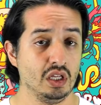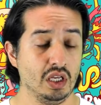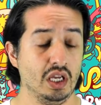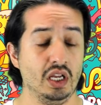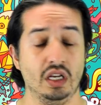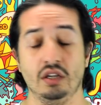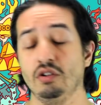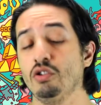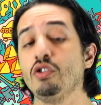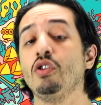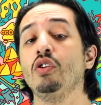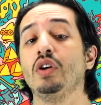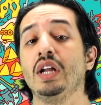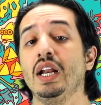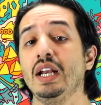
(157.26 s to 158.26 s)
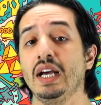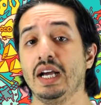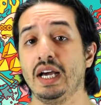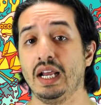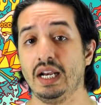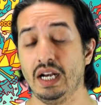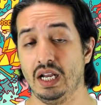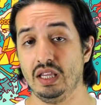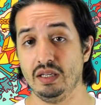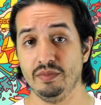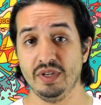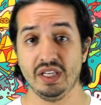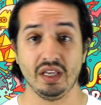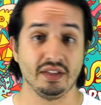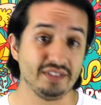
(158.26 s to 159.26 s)
El honor a la carrera de
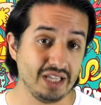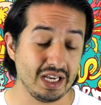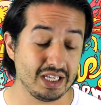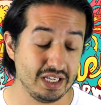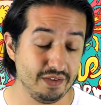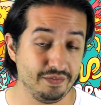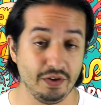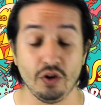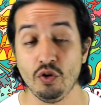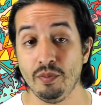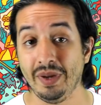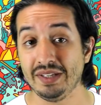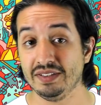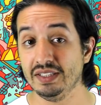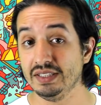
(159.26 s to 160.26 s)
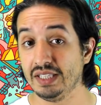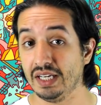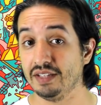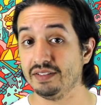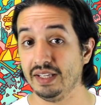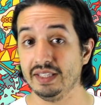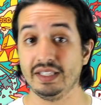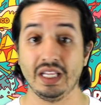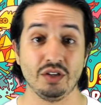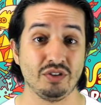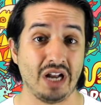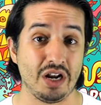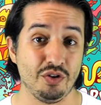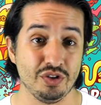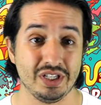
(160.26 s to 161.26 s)
Miyazaki fue lo más interesante en
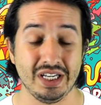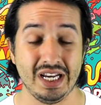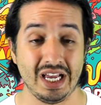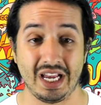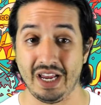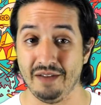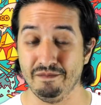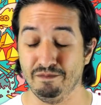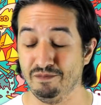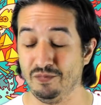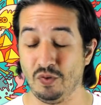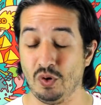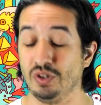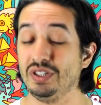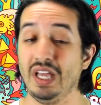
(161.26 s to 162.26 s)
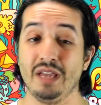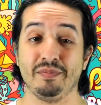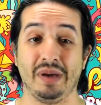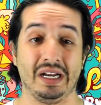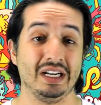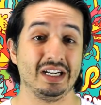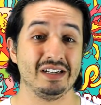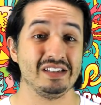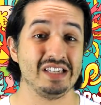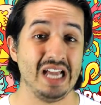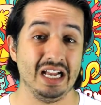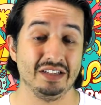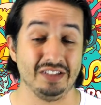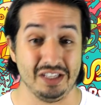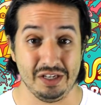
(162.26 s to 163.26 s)
una noche en la que Fortnite Battle
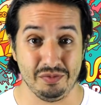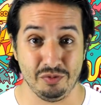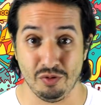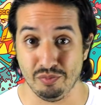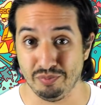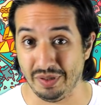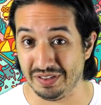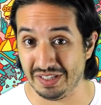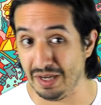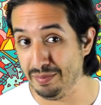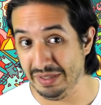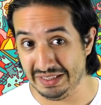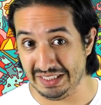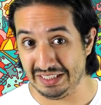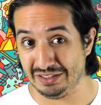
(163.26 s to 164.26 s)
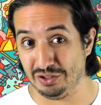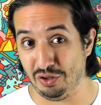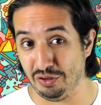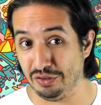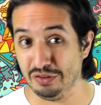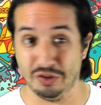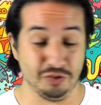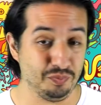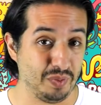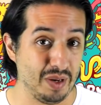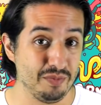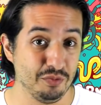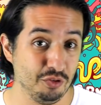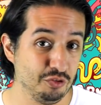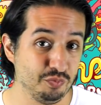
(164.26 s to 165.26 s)
Royale se llevó básicamente todos los
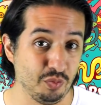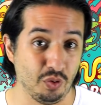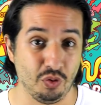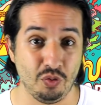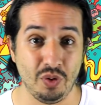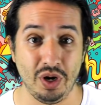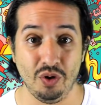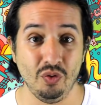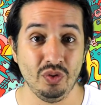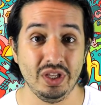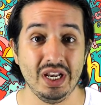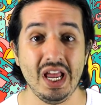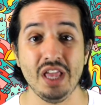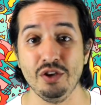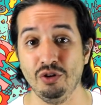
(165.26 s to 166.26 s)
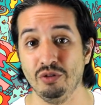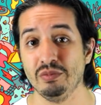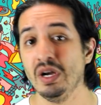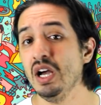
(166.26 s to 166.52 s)
premios por juego del año.